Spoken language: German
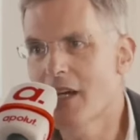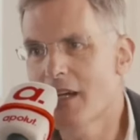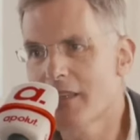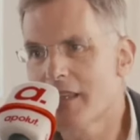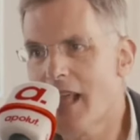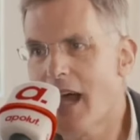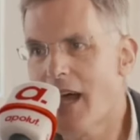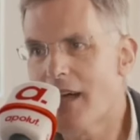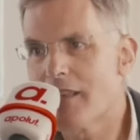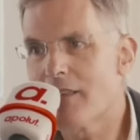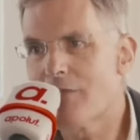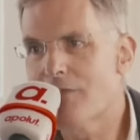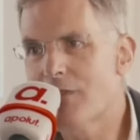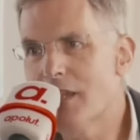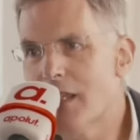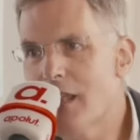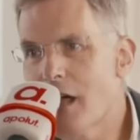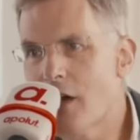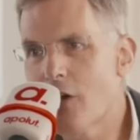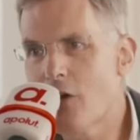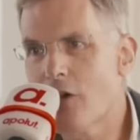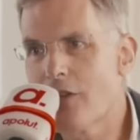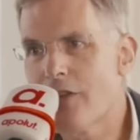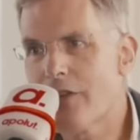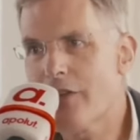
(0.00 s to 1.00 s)
Da ist
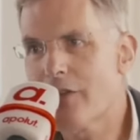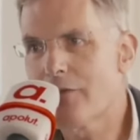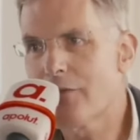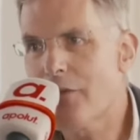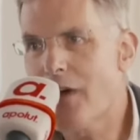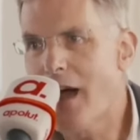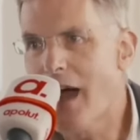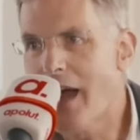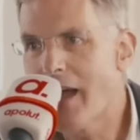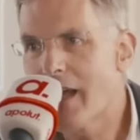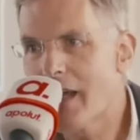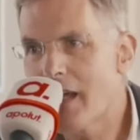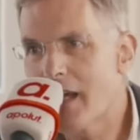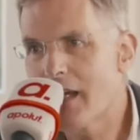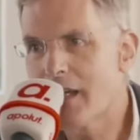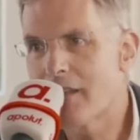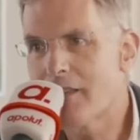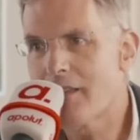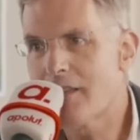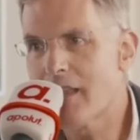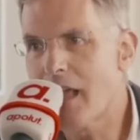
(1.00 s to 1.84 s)
wieder unsere Freiheit,